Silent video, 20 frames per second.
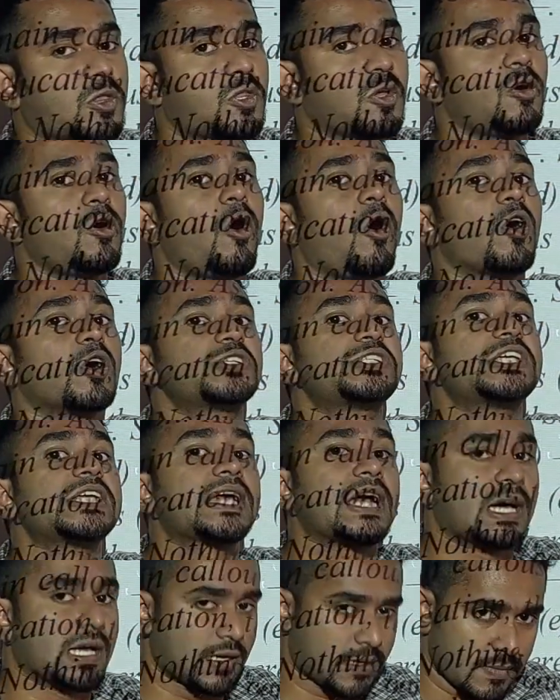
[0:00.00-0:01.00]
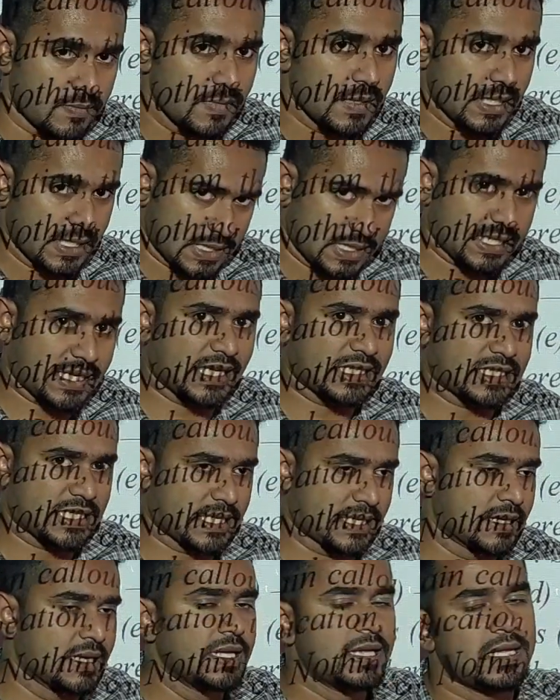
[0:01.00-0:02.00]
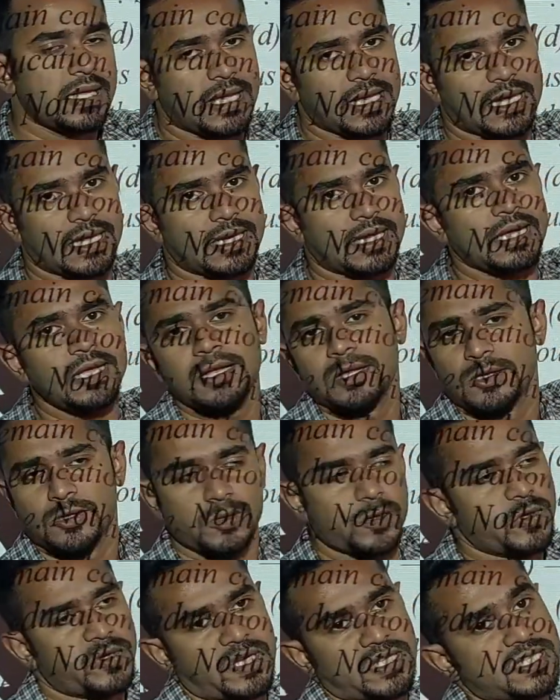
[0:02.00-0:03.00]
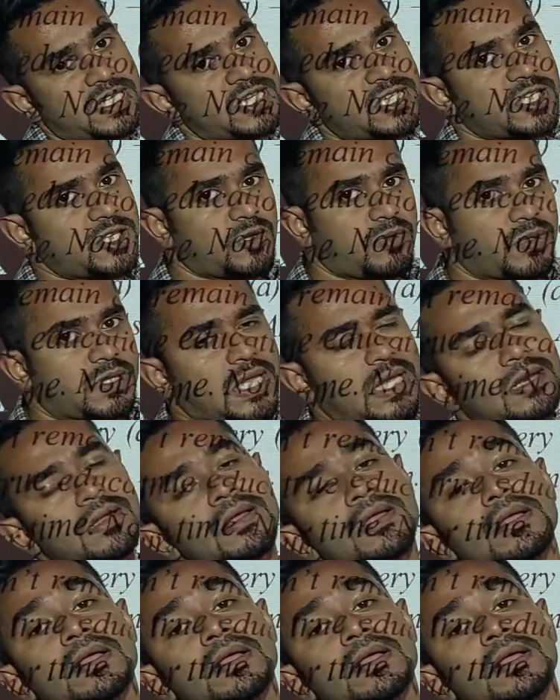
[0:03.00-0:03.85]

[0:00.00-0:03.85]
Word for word: অর্থ অস্বীকার ঠিক আছে এখানে দুইটা জিনিসই তোমাদের